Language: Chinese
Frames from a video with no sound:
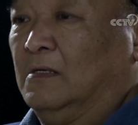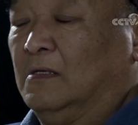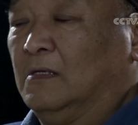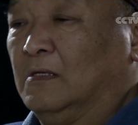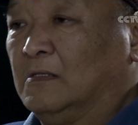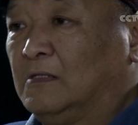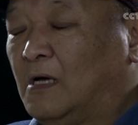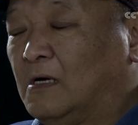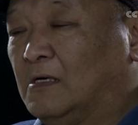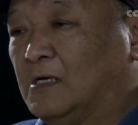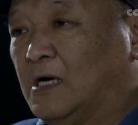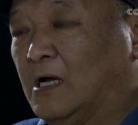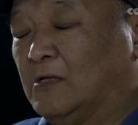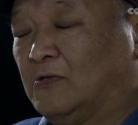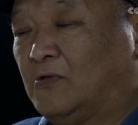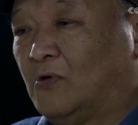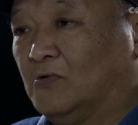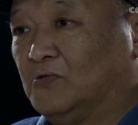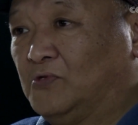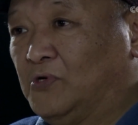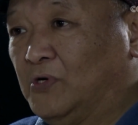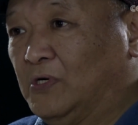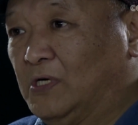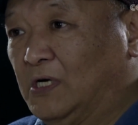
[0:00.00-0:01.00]
当然，董
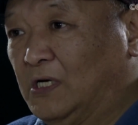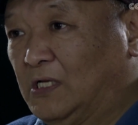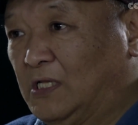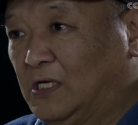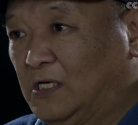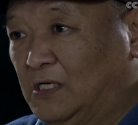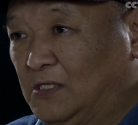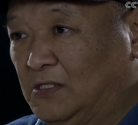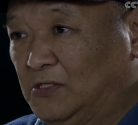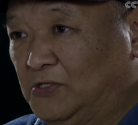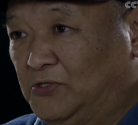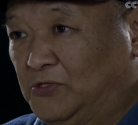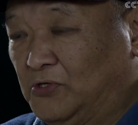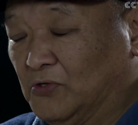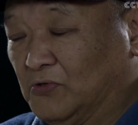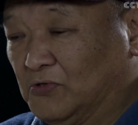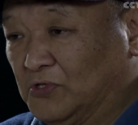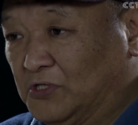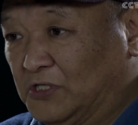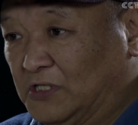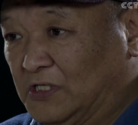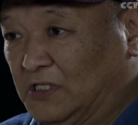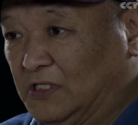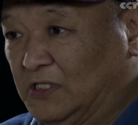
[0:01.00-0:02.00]
存瑞的英雄
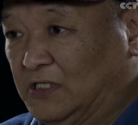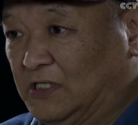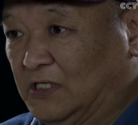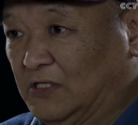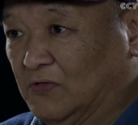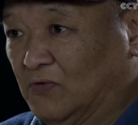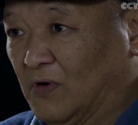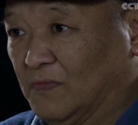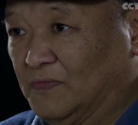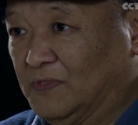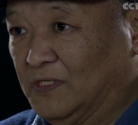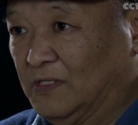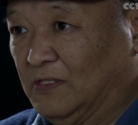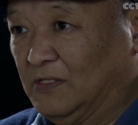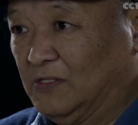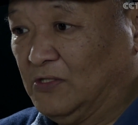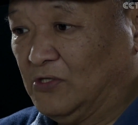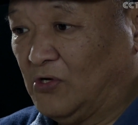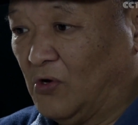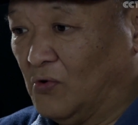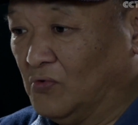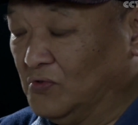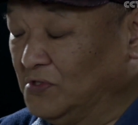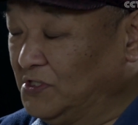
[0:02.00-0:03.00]
事迹，我们
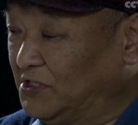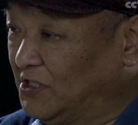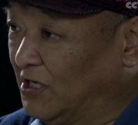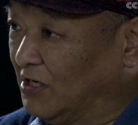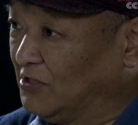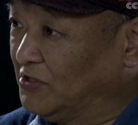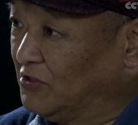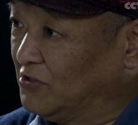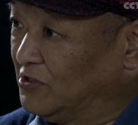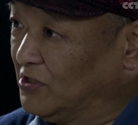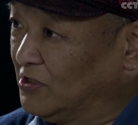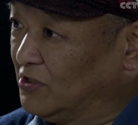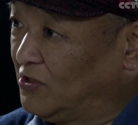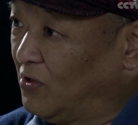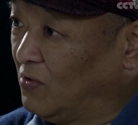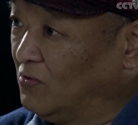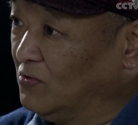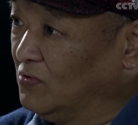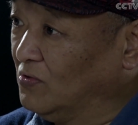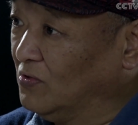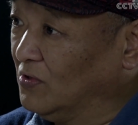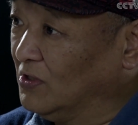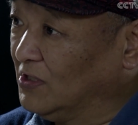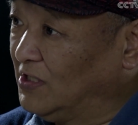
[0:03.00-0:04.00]
从小就是
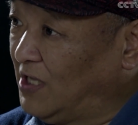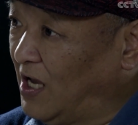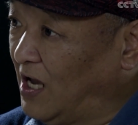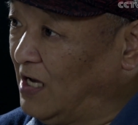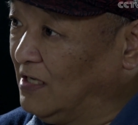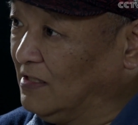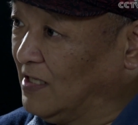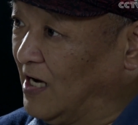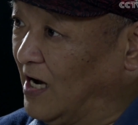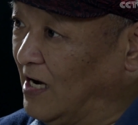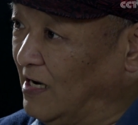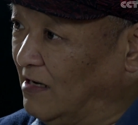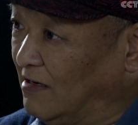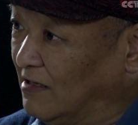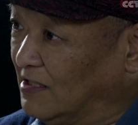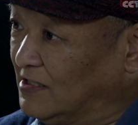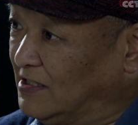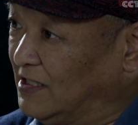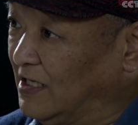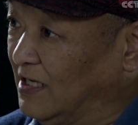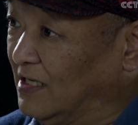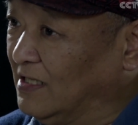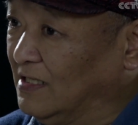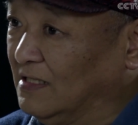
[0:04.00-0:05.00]
通过电影来了
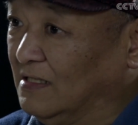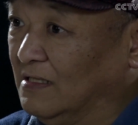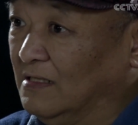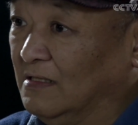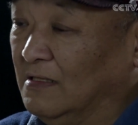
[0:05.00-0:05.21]
解的，